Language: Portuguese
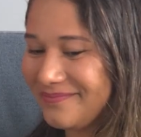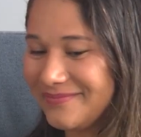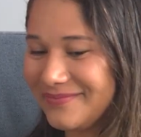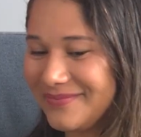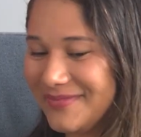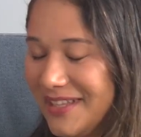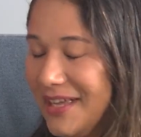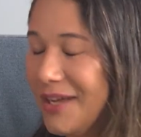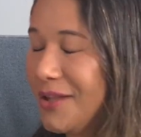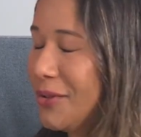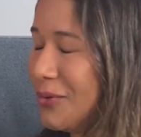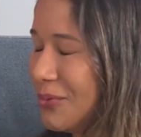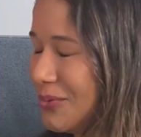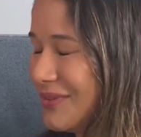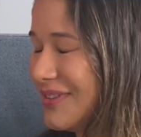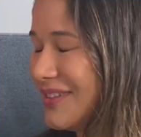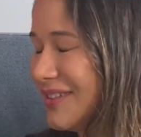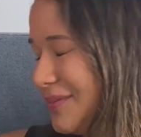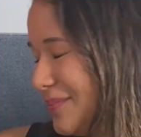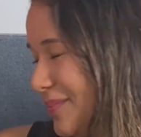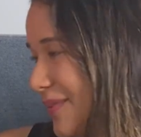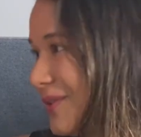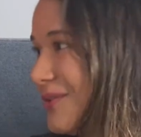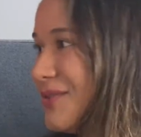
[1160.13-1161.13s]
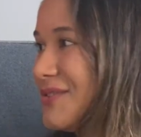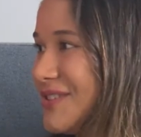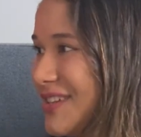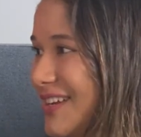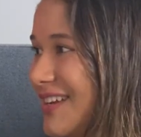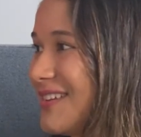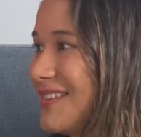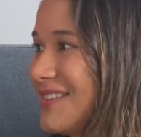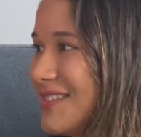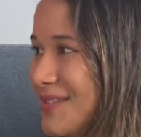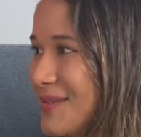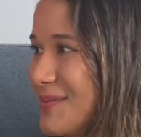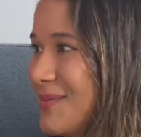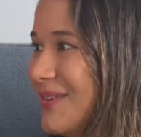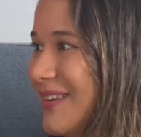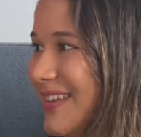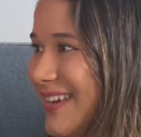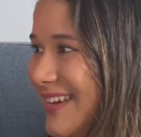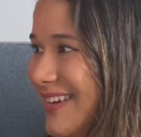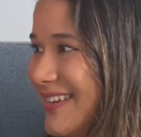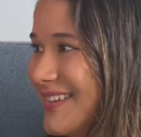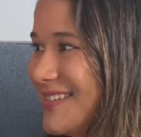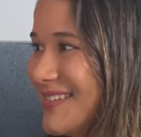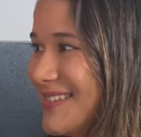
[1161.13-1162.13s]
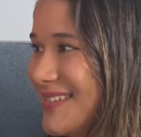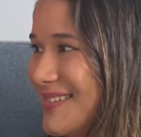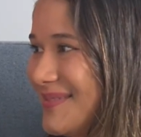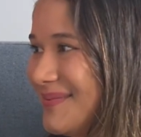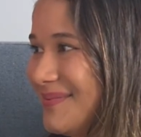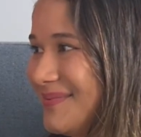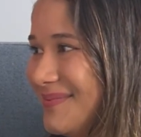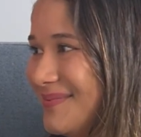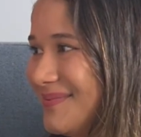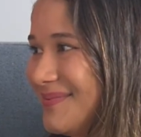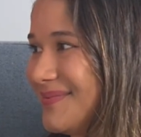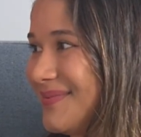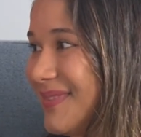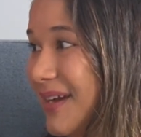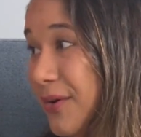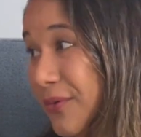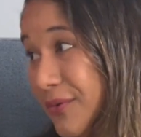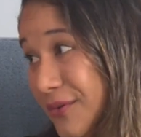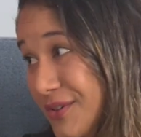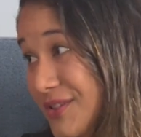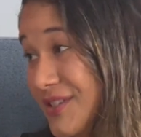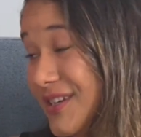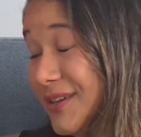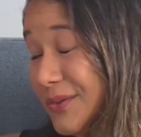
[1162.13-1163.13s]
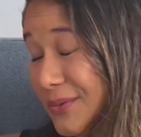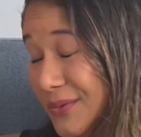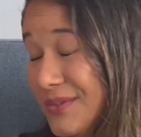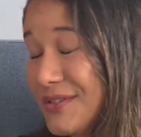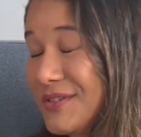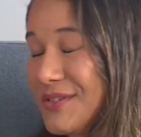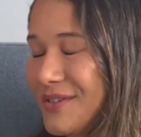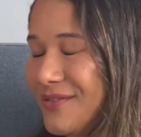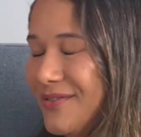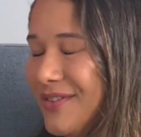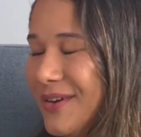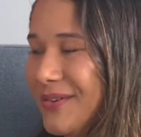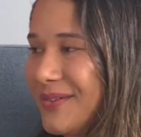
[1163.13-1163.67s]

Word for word: na luta pelos direitos das mulheres, aonde a luta estiver